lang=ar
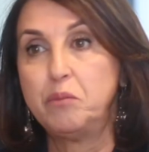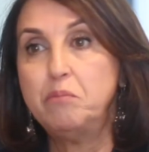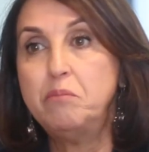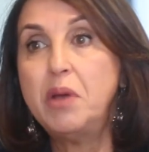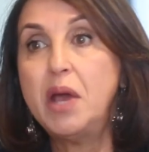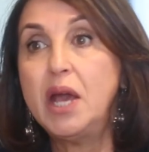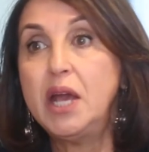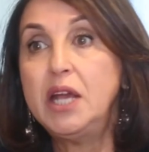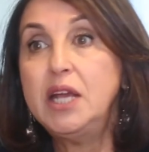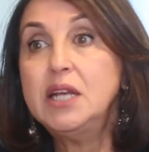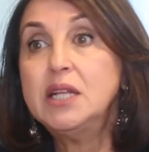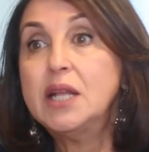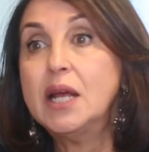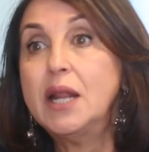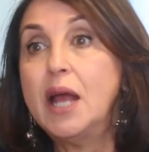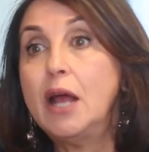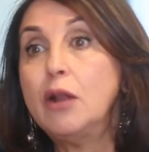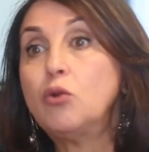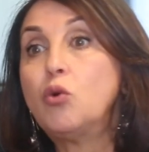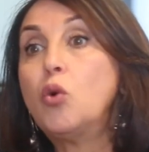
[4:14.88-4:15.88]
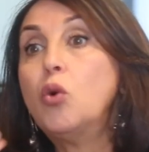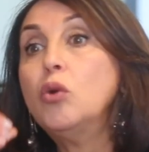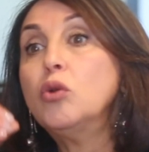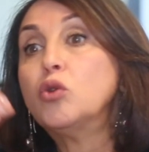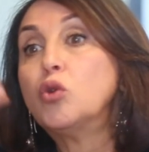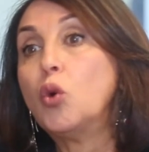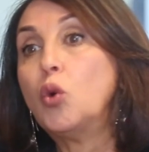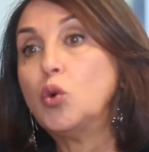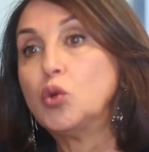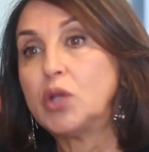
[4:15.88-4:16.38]
بعيدا عن
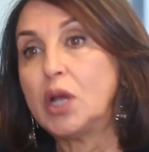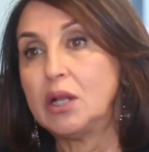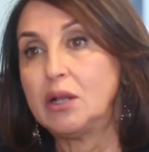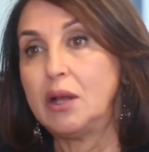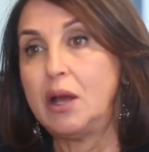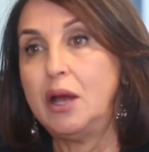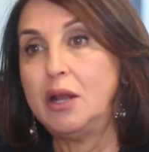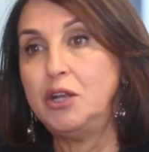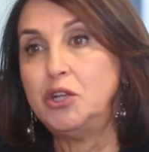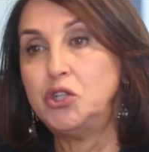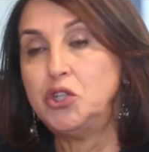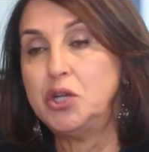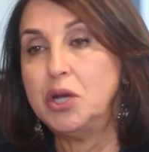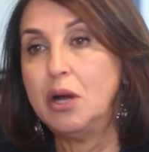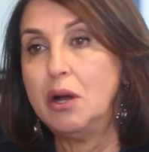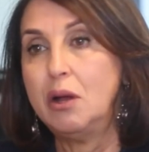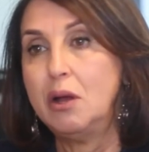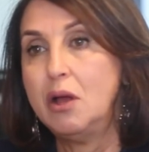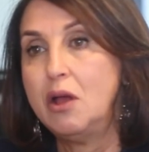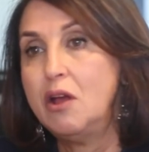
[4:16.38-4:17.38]
كل ضغوطات خارجيه